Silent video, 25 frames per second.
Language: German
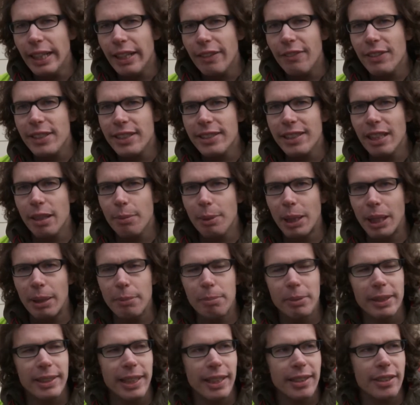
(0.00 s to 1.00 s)
Wir sind ja
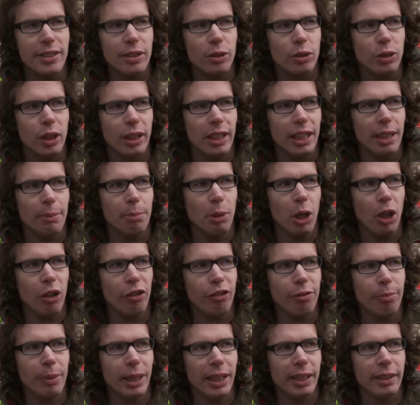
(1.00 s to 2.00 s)
beim Taxiunternehmen
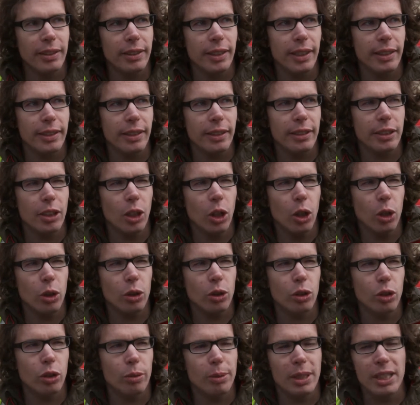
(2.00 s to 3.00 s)
Hoffmann, der 3.
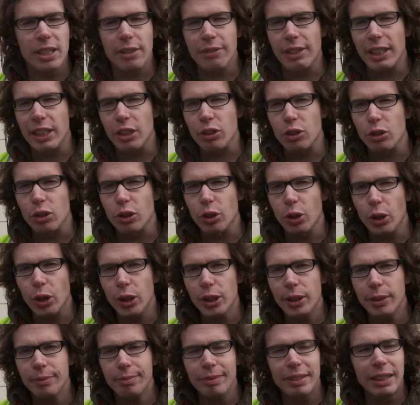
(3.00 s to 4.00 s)
Oktober
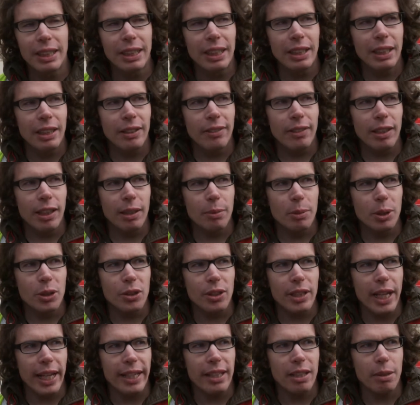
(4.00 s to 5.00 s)
2009. Wir haben
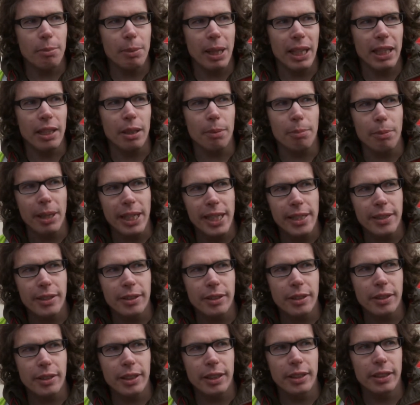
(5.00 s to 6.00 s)
uns einige Male
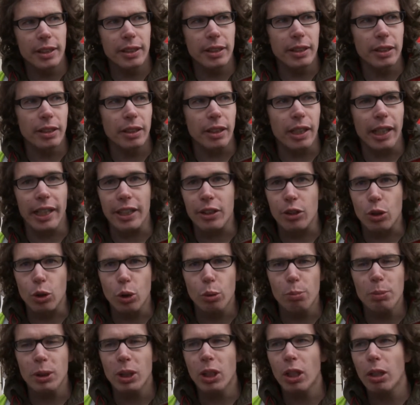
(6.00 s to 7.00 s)
gemeldet, nie eine
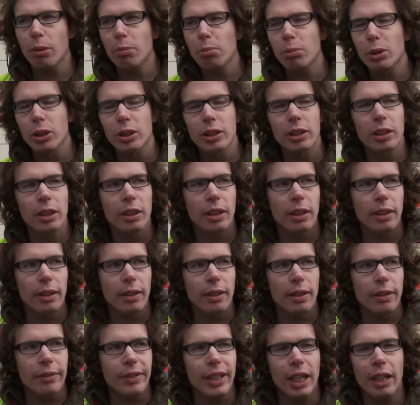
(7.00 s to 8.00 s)
Reaktion bekommen. Und
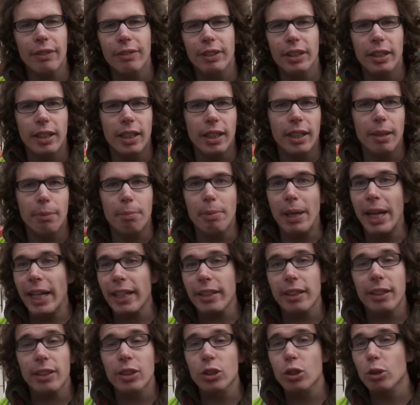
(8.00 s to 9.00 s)
ja, wenn der
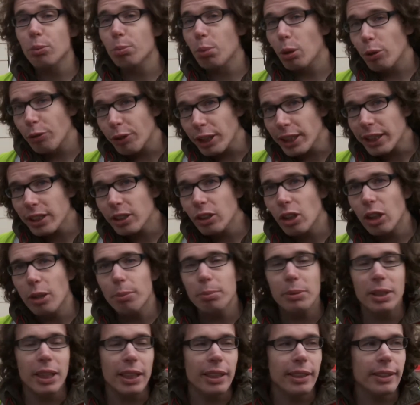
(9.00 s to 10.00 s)
Berg nicht zum Propheten
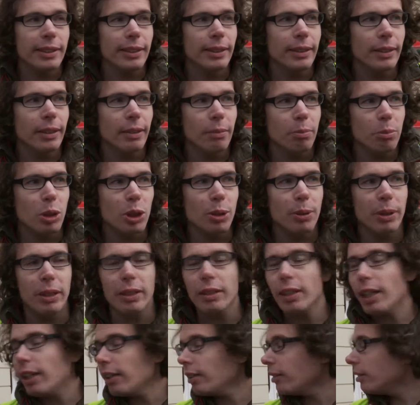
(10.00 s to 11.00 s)
kommt, dann okay. muss er.
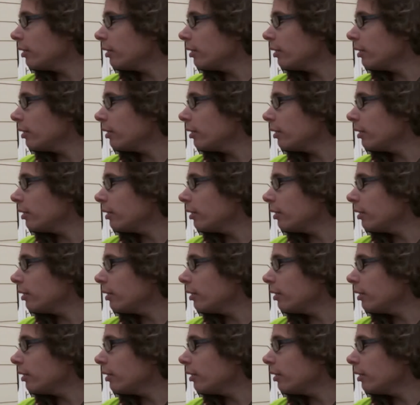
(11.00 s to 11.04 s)
Ja.